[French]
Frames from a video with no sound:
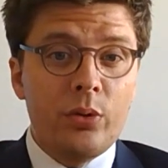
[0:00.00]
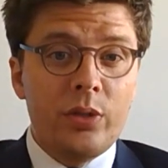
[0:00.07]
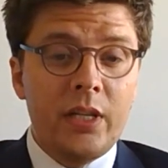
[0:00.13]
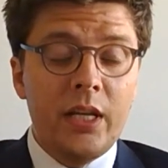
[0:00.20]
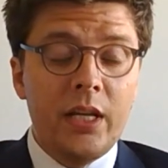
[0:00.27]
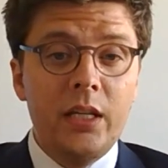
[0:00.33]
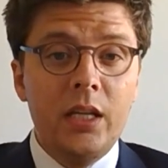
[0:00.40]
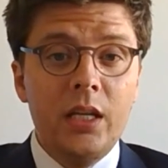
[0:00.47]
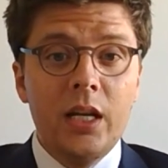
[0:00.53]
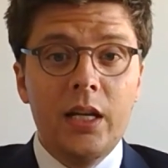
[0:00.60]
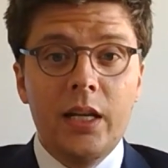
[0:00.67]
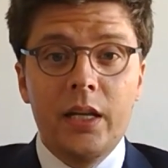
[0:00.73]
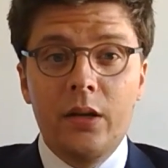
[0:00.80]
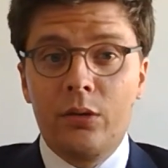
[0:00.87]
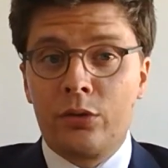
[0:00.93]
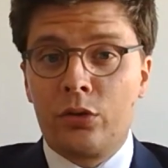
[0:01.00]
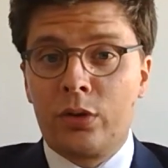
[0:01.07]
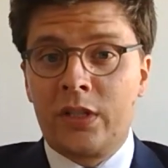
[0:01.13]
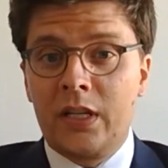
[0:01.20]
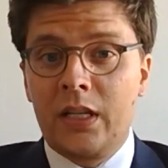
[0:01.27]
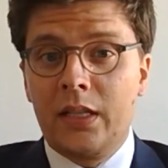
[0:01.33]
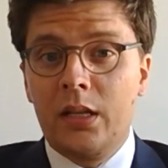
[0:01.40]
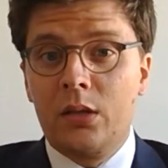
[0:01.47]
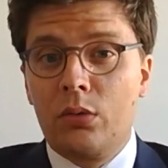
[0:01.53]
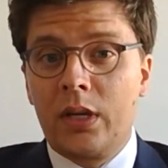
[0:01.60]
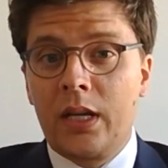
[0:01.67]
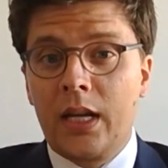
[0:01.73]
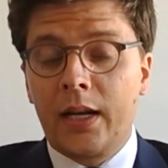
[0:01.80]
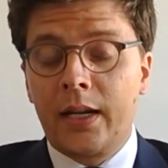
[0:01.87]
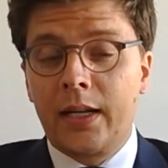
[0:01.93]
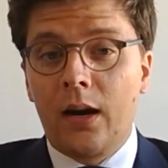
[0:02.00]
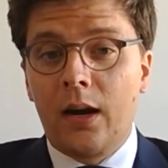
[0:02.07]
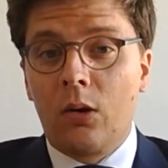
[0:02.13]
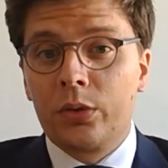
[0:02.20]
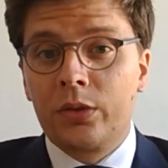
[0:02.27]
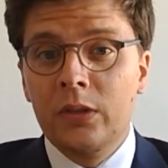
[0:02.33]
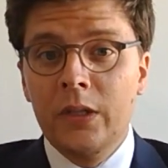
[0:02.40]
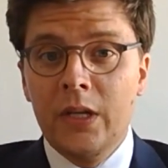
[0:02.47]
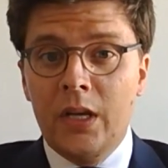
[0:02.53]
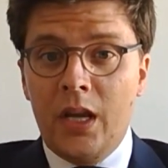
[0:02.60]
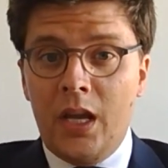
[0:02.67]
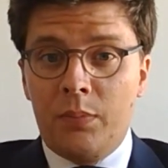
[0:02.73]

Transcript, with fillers: les ETI et les sociétés du CAC 40.